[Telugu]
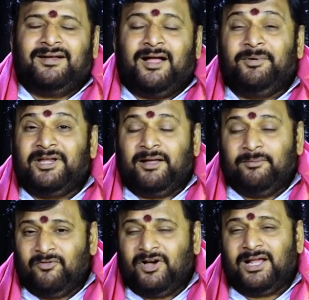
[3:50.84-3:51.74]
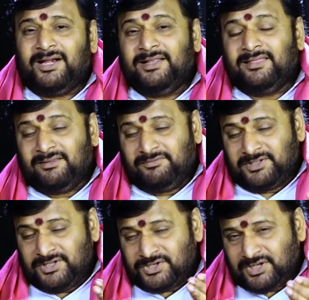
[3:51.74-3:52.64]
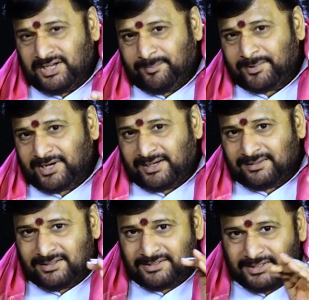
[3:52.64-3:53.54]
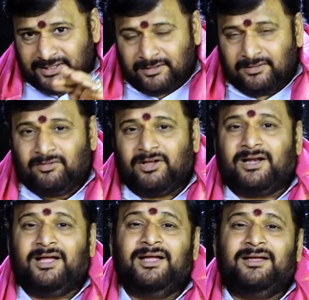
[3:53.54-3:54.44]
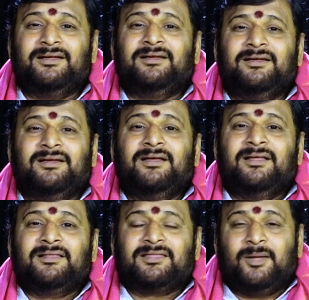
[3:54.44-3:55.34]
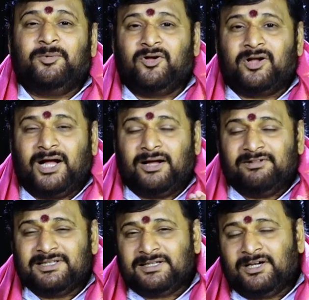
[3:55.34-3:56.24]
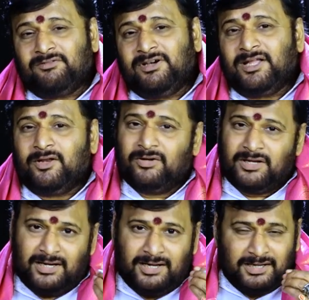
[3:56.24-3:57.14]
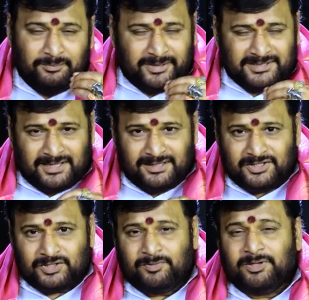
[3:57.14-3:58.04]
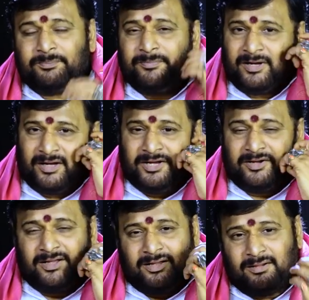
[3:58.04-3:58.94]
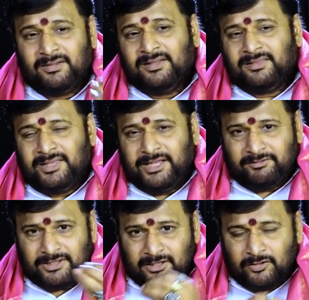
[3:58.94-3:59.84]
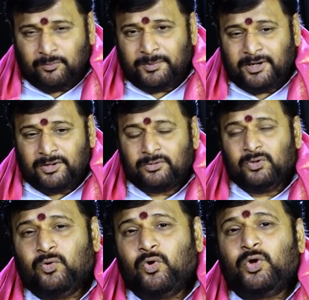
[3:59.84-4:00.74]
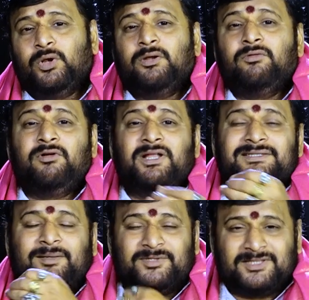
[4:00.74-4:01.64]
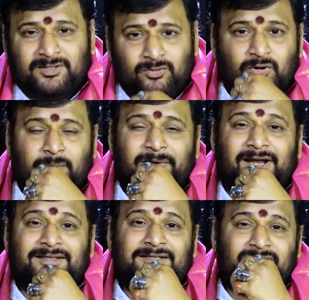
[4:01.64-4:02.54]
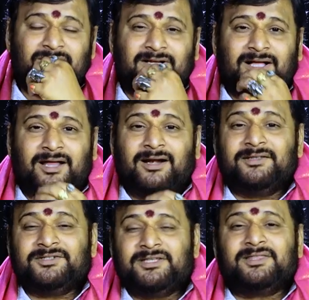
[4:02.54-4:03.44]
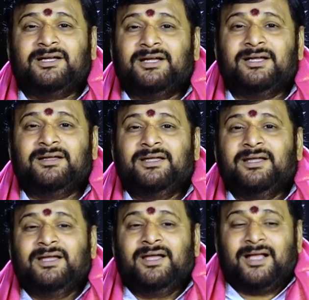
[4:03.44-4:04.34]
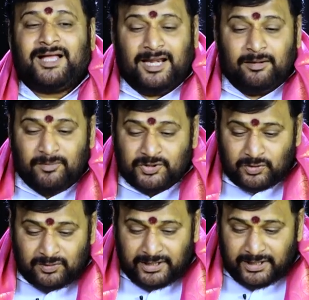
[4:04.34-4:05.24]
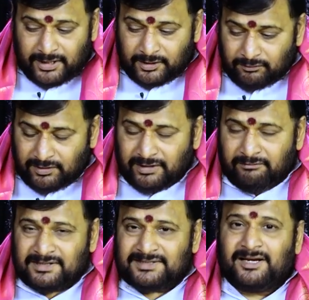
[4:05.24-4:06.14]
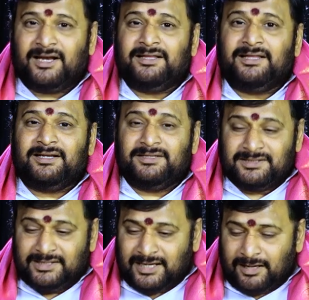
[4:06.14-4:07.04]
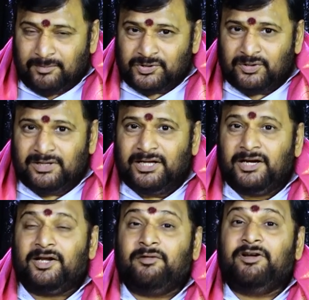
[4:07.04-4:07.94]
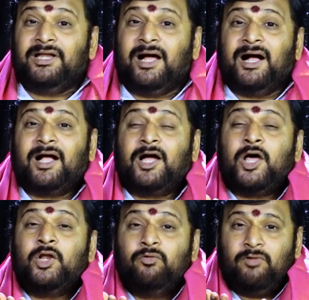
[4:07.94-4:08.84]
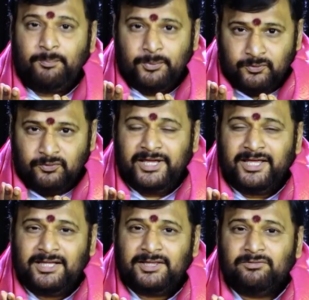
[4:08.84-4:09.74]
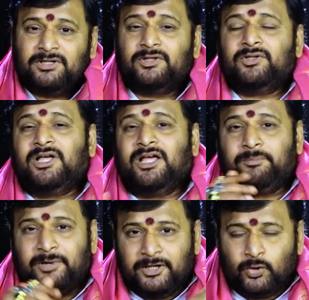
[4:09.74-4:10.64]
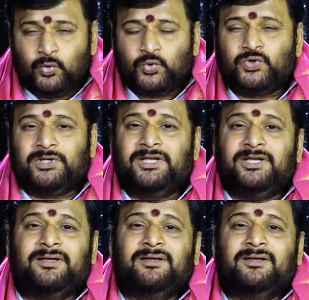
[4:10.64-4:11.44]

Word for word: కాబట్టి అమ్మవారిని ఇంత విశేషంగా ప్రార్థన చేయటం ద్వారా తమకు కావలసినటువంటి అనుగ్రహాన్ని ప్రసాదించమని ఆ యొక్క దేవతలతో పాటు లోకంలో ఉండే సమస్తం కూడా ప్రార్థిస్తున్న కారణం చేత కల్మషం లేనటువంటి వస్త్రాన్ని ధరించి కల్మషం లేనటువంటి ఆ కలువ పువ్వు ఏదైతే ఉన్నదో దానిపైన కూర్చుని